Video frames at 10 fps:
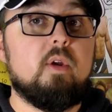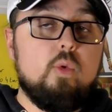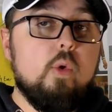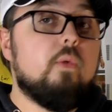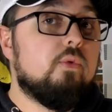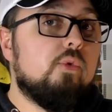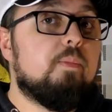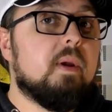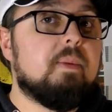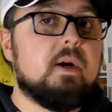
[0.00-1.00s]
Ne vous
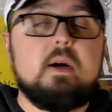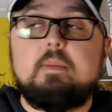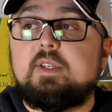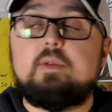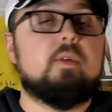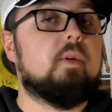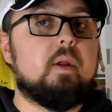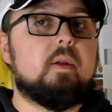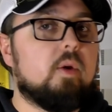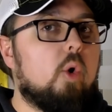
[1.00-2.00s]
loupez pas, hein, parce que
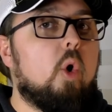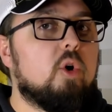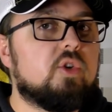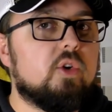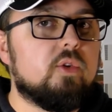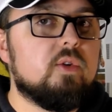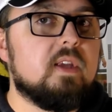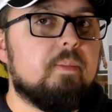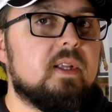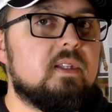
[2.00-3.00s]
euh, grosse cote de
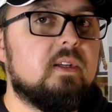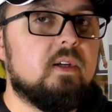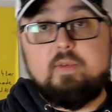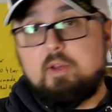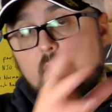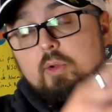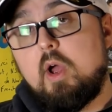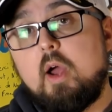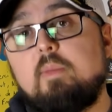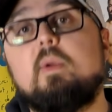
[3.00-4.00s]
sympathie. Victoire de
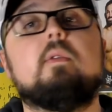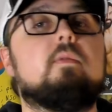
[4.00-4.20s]
Rhea Replay,